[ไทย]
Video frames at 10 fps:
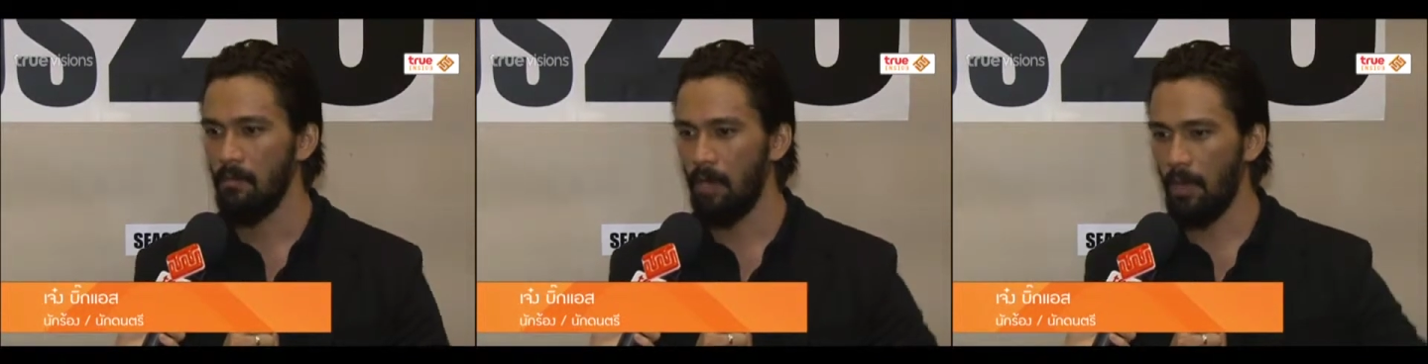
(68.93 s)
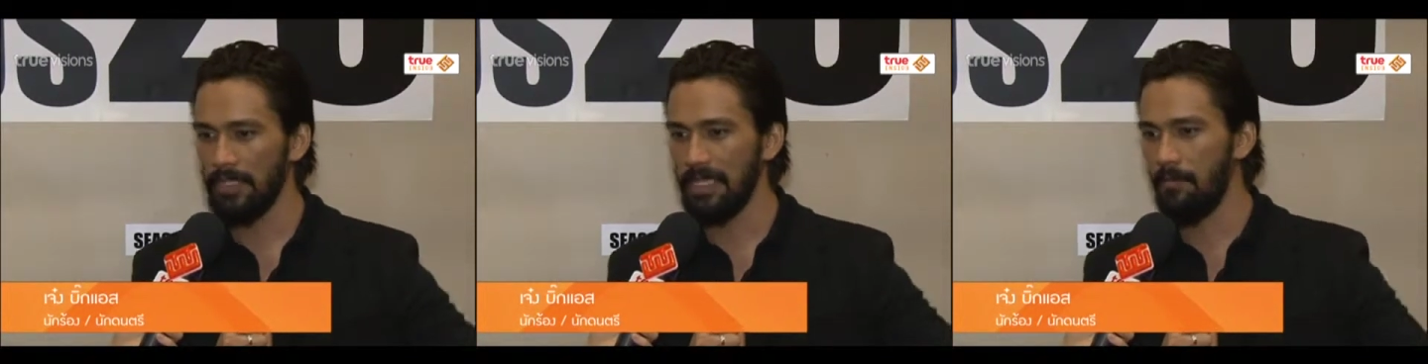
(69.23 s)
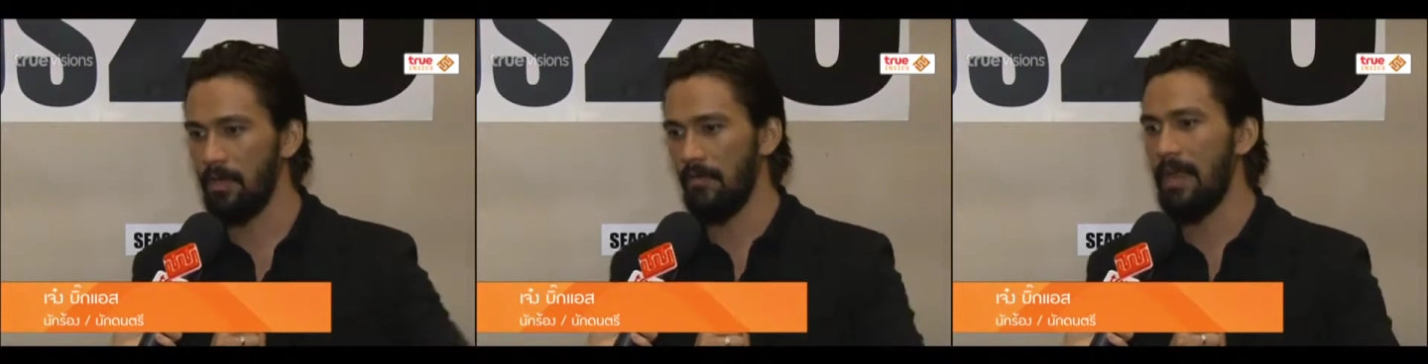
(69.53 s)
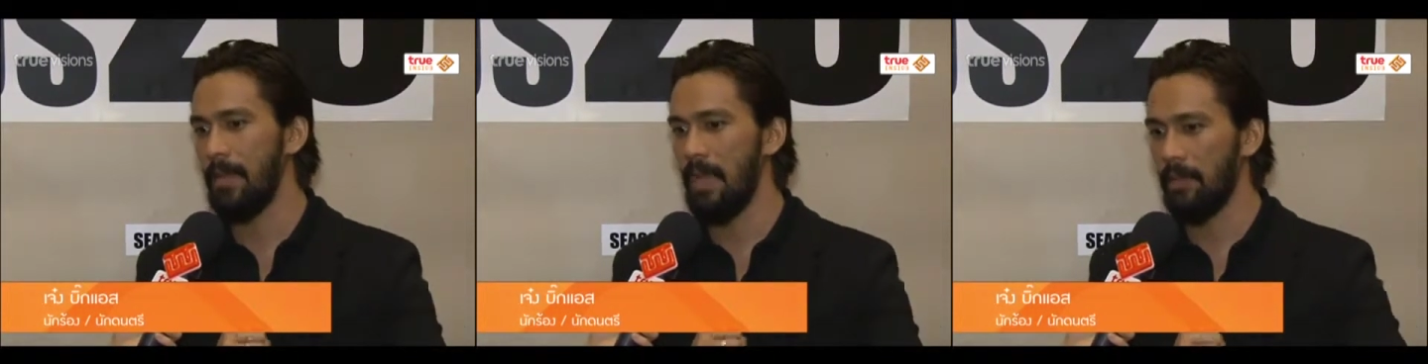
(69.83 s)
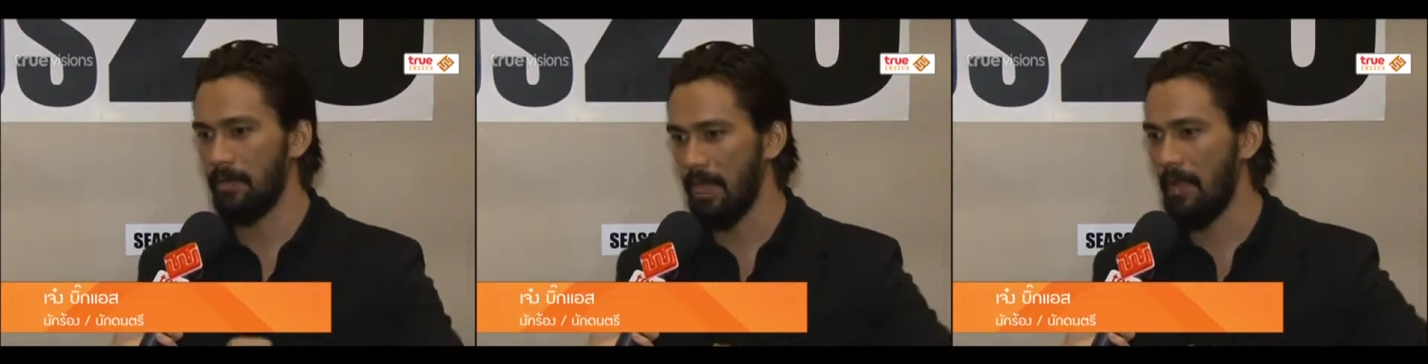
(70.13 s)
พอเราไปจับมือแฟนเพลง
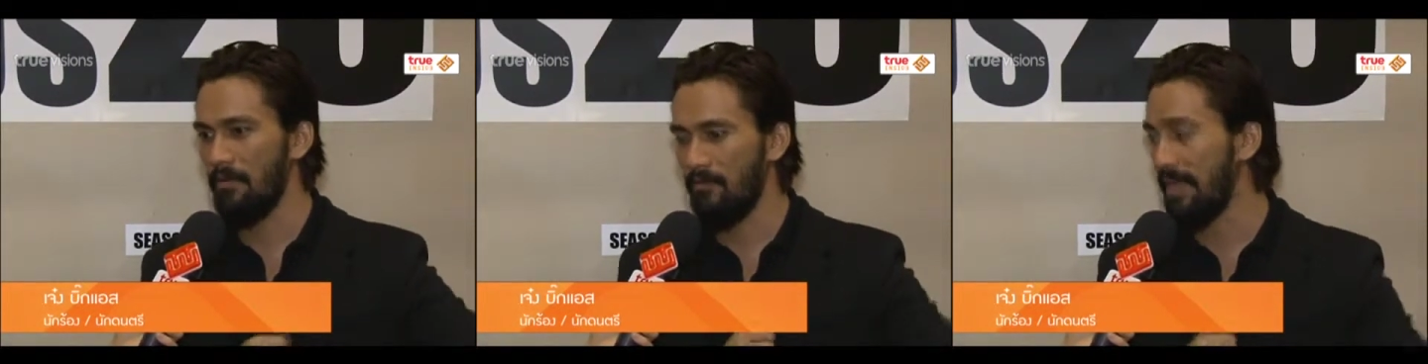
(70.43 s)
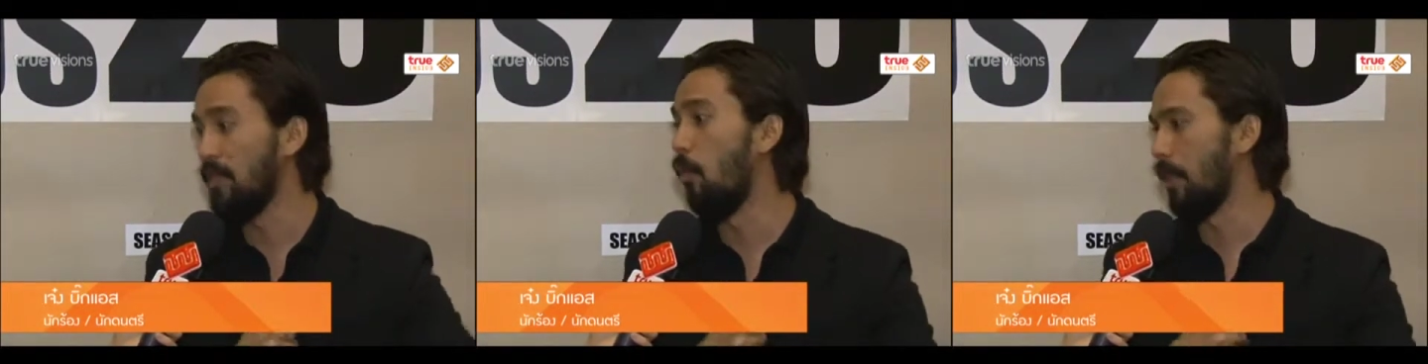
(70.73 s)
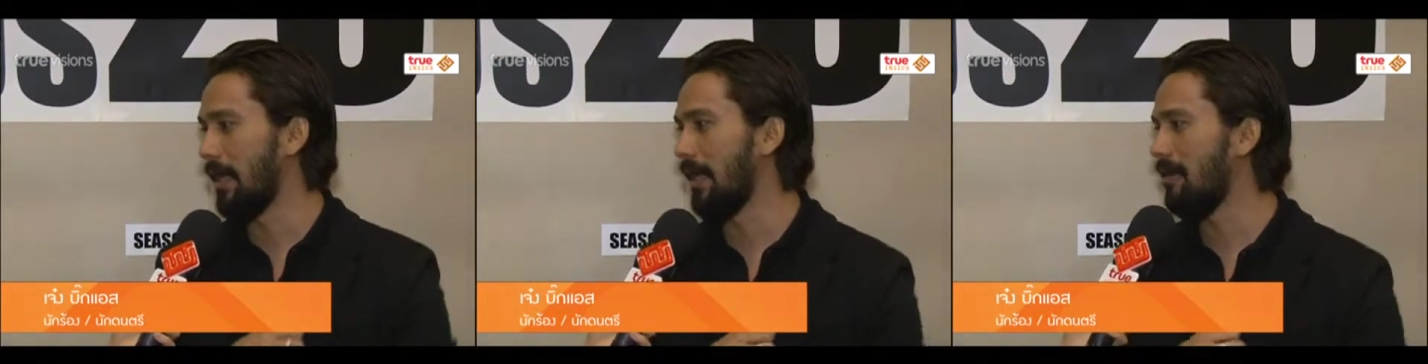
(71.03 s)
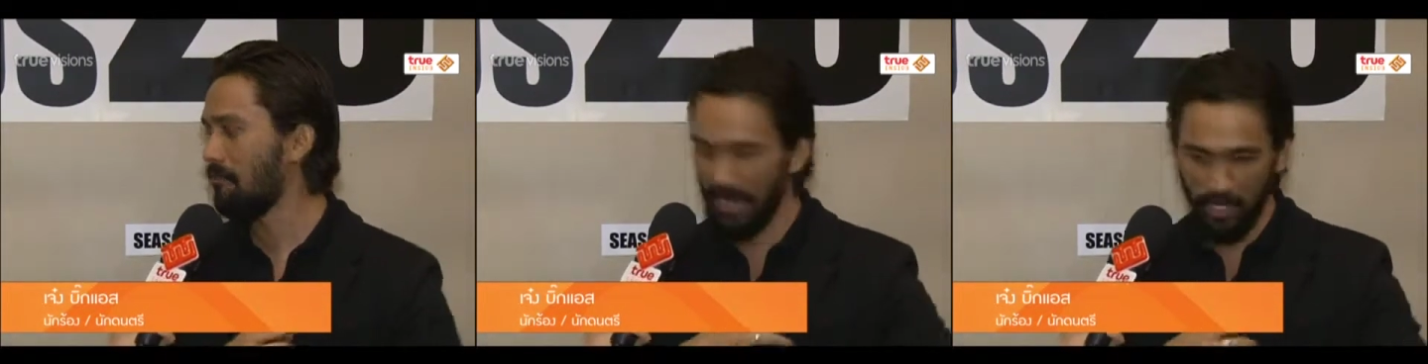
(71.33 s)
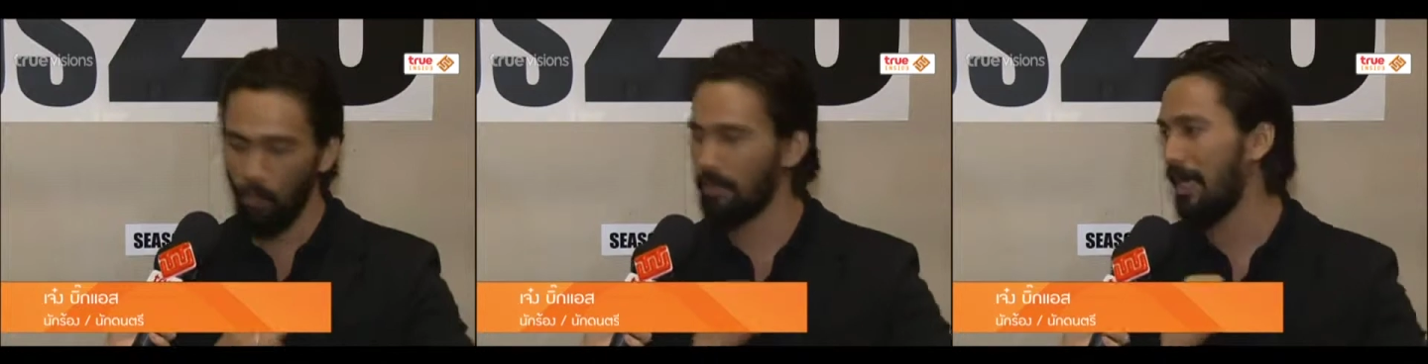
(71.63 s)
มันกลายเป็นไฟดูดนะฮะไฟ
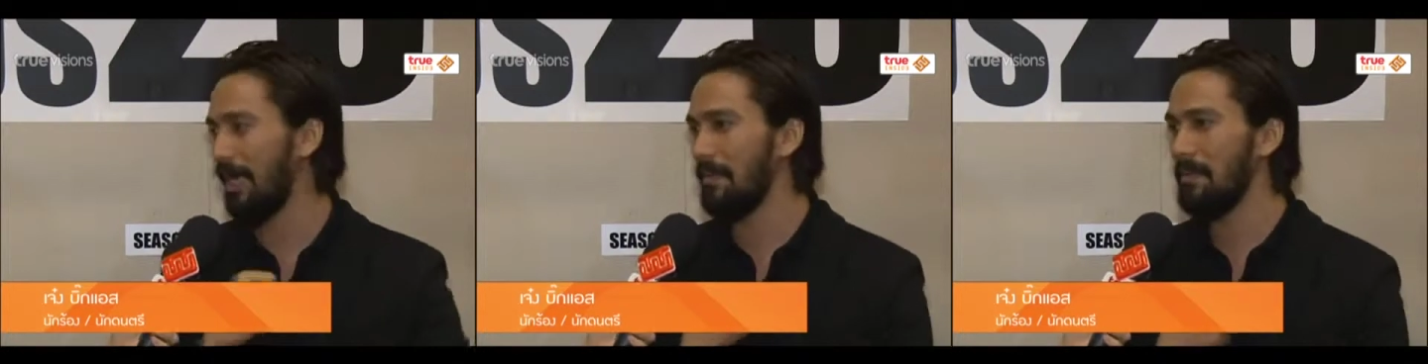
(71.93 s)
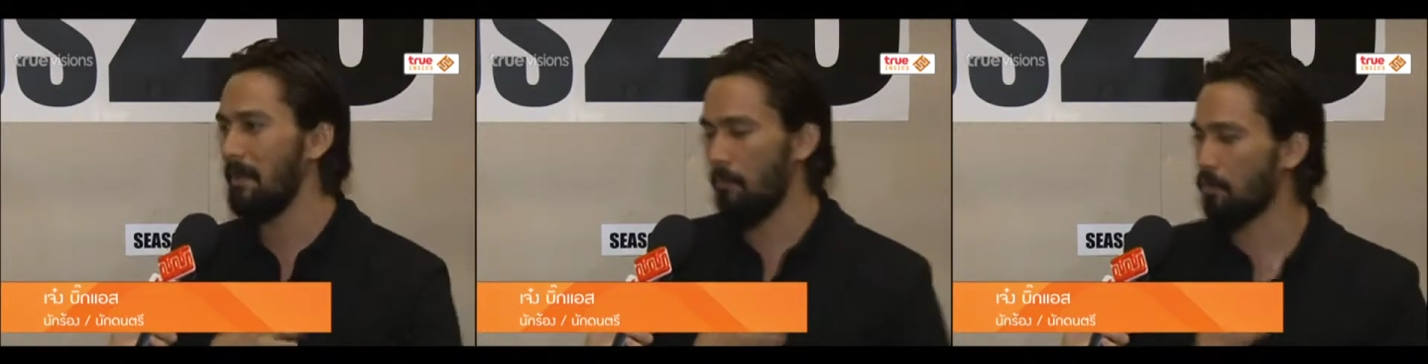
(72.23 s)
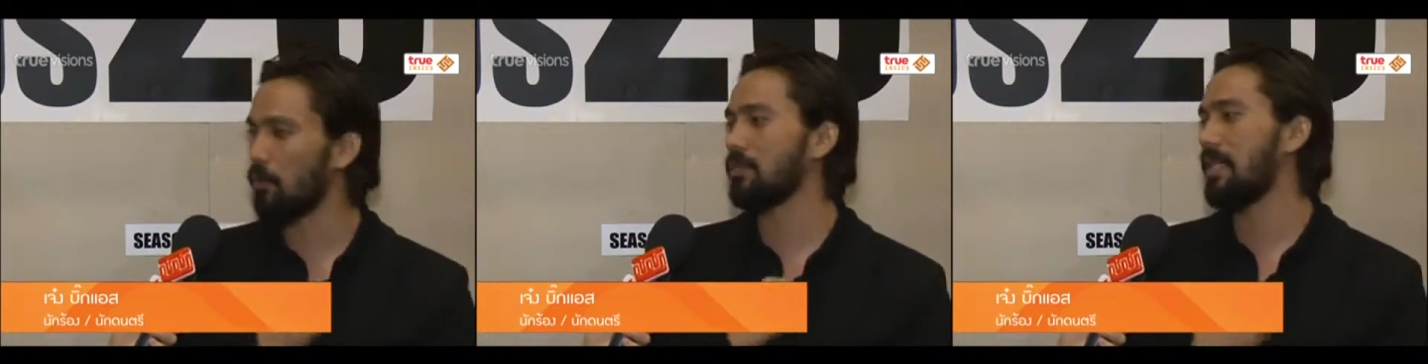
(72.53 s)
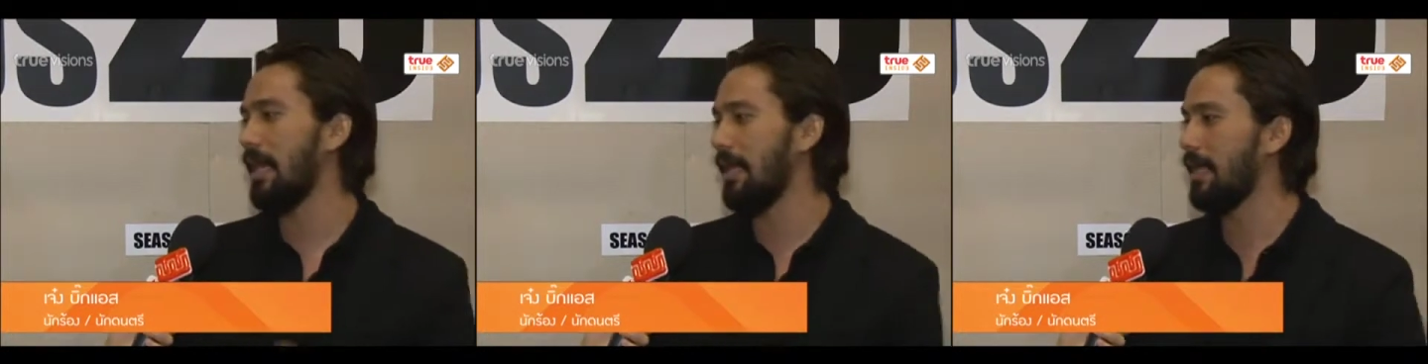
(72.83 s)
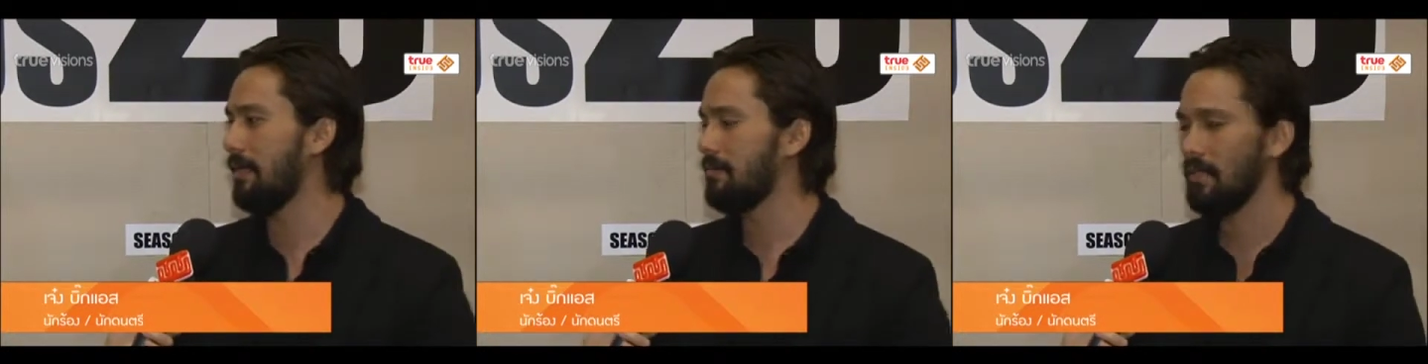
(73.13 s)
ดูดกันแล้วมันแบบโอ้ตกใจ
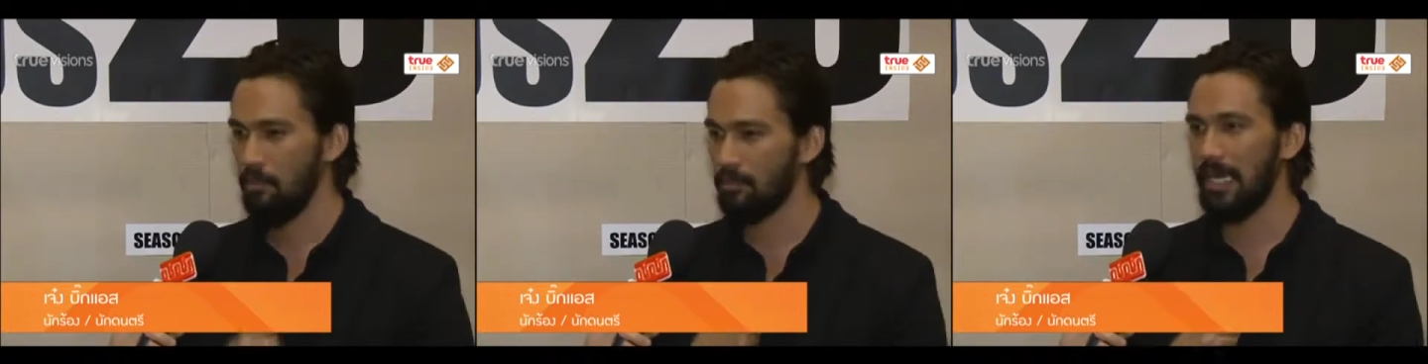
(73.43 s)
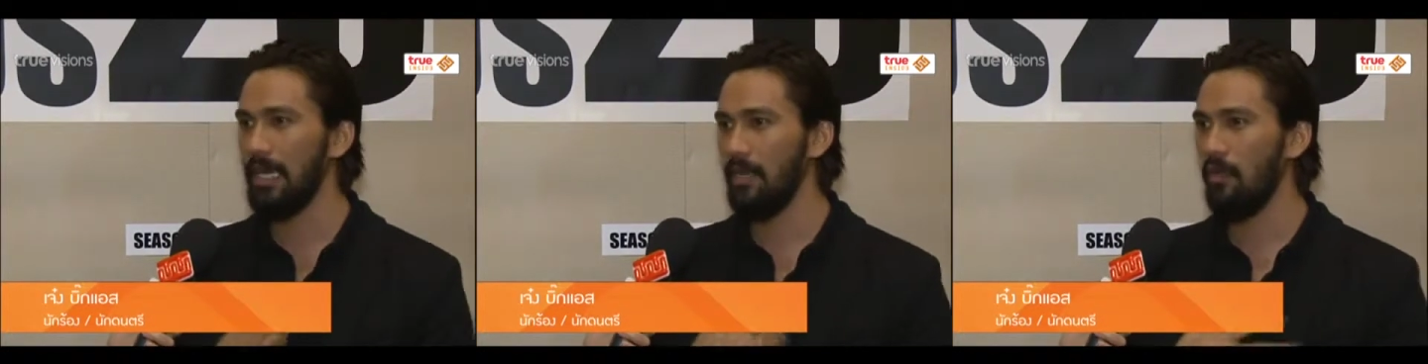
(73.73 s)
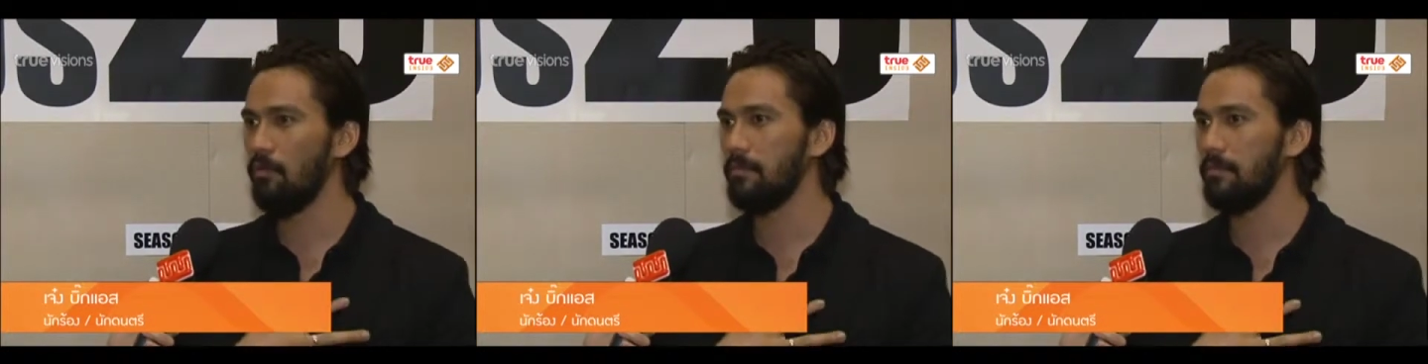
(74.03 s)
ฮะตกใจแล้วเรา